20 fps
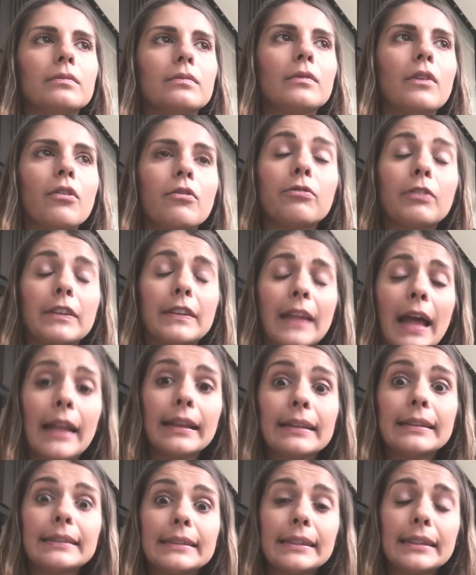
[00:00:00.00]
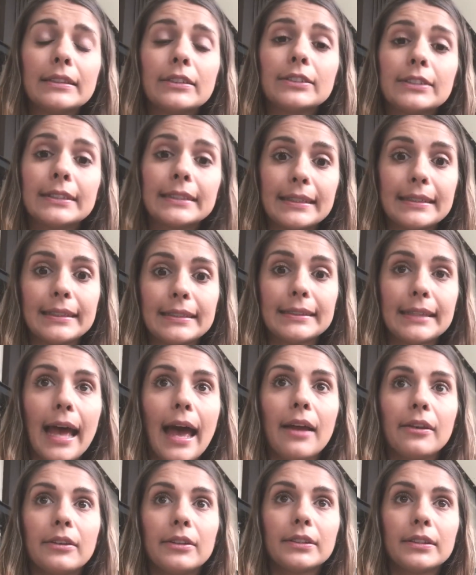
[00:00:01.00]
não fiz nada assim
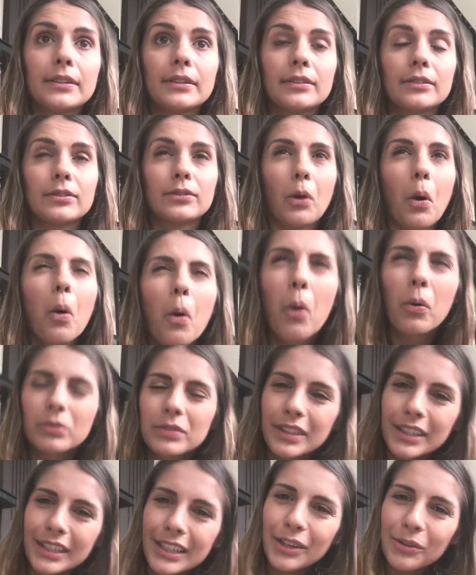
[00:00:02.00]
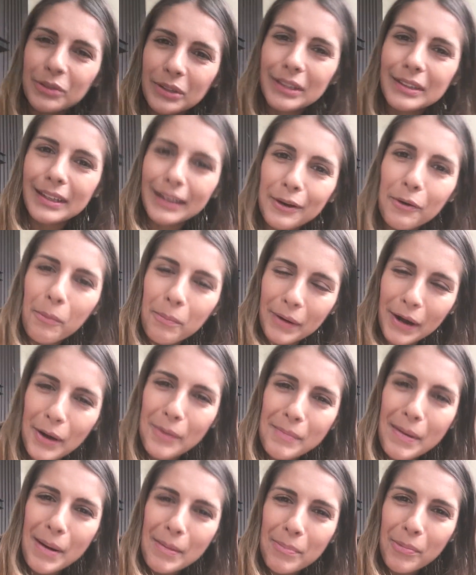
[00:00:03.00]
desnecessário. Só ontem que eu tentei
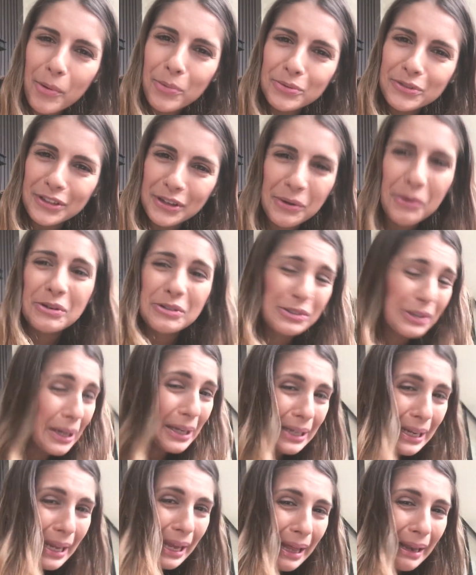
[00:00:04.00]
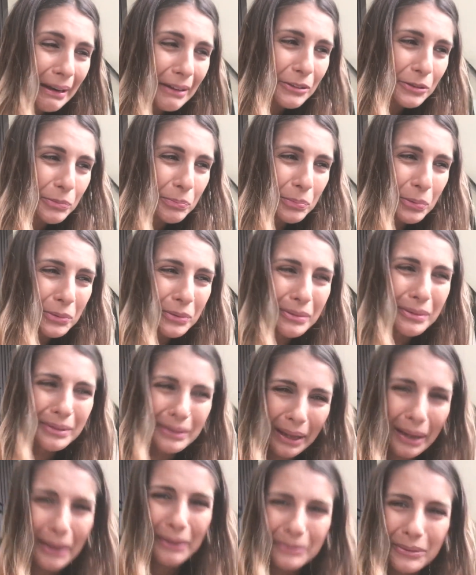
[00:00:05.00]
comprar uma bolsa que eu achei que era tipo
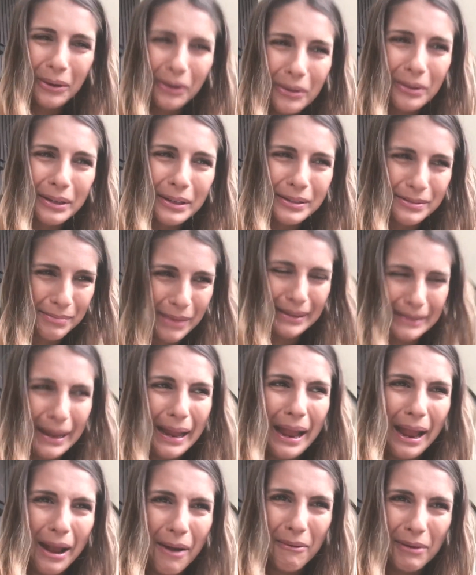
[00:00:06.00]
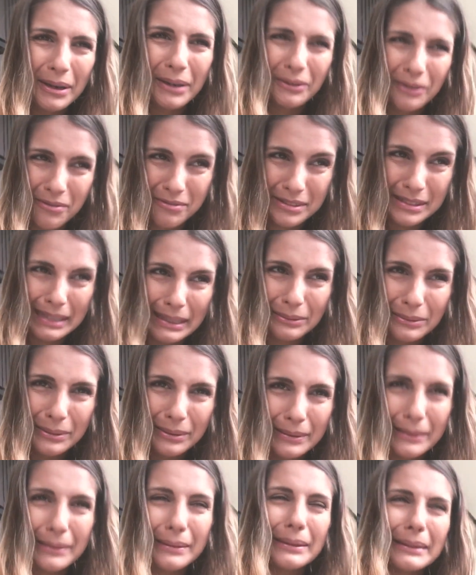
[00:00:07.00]
100 dólares, mas na real era 900.
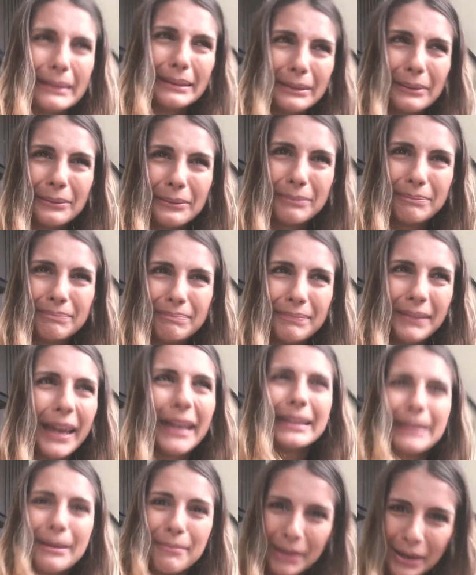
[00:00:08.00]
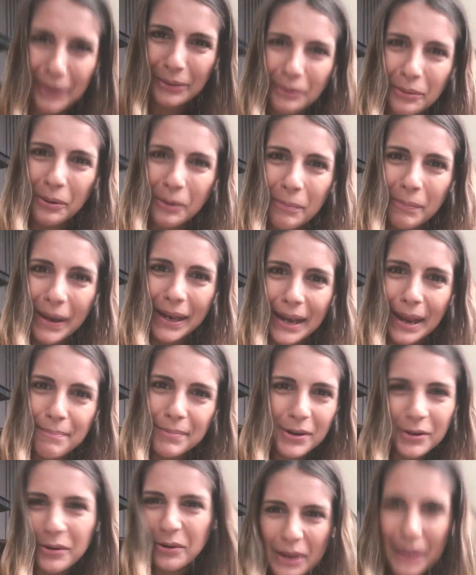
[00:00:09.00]
Então, ainda bem que eu não comprei, né?
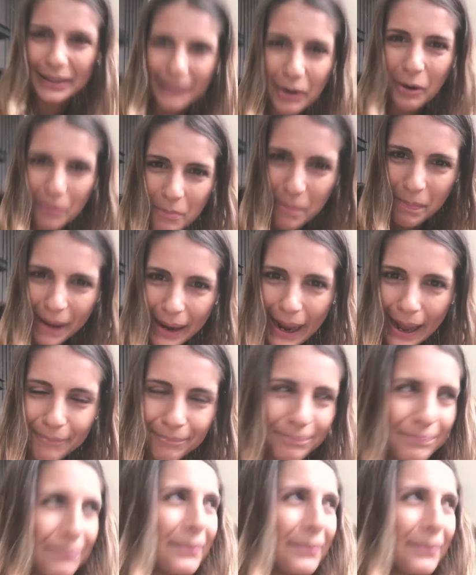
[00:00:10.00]
Porque eu não ia ter como pagar.